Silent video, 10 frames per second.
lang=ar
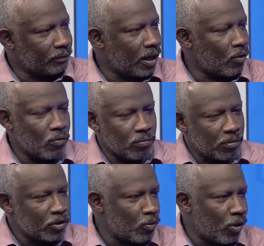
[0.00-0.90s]
او
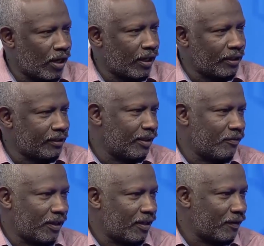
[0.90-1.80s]
مجموعه يعني
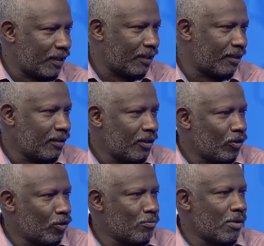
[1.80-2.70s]
نفر نفرين
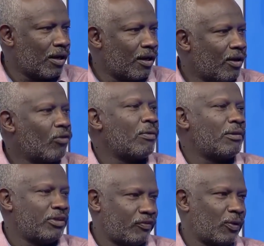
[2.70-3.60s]
يدفعوا هم
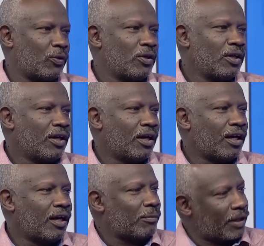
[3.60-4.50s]
اللي بيدفعوا
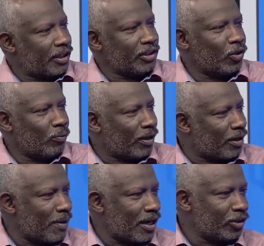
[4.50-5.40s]
مره عندهم مره
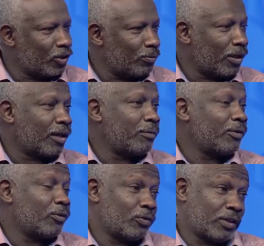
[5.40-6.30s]
ما عندهم مره
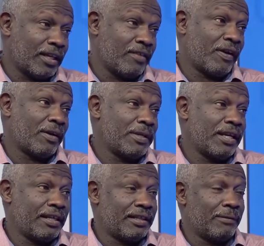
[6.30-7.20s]
بيقول تكلفه كبيره
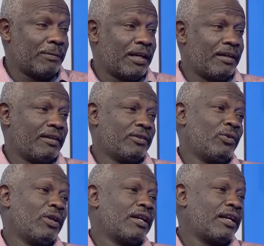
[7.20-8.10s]
جدا مع
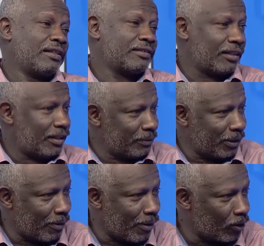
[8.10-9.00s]
الدولار الحصل كم ده
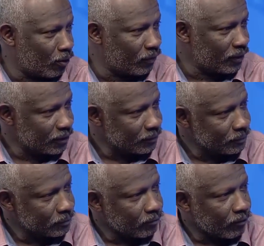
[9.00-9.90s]
ما معروف
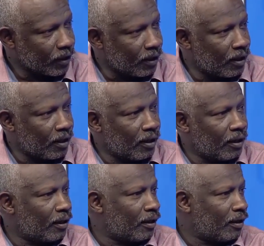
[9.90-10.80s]

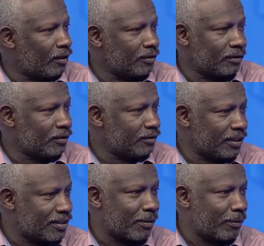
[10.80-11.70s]
آه، ده
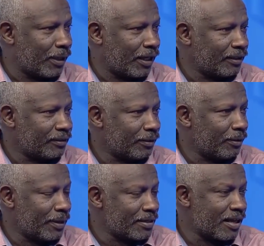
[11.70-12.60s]
سبب يعني
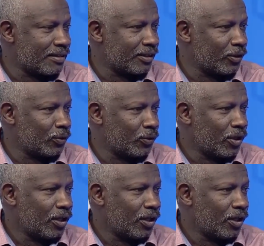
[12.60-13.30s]
سبب اساسي انه